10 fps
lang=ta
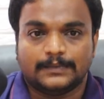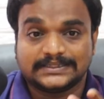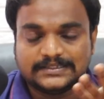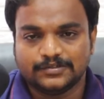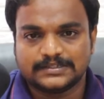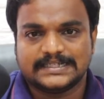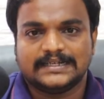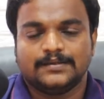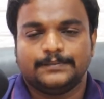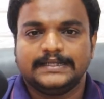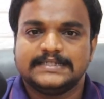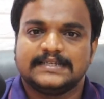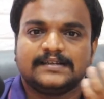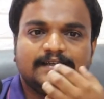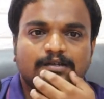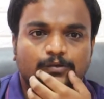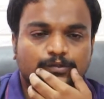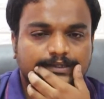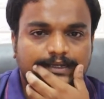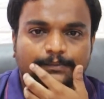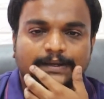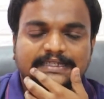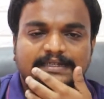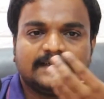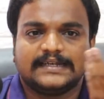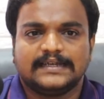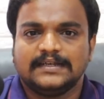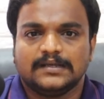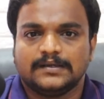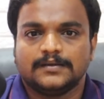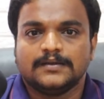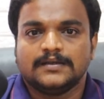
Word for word: மற்றொரு சேனலில் பெரிய சேனலில் இன்டர்வியூ கொடுத்துருக்காங்க பார்த்தீங்களான்னு கேட்டாங்க நான்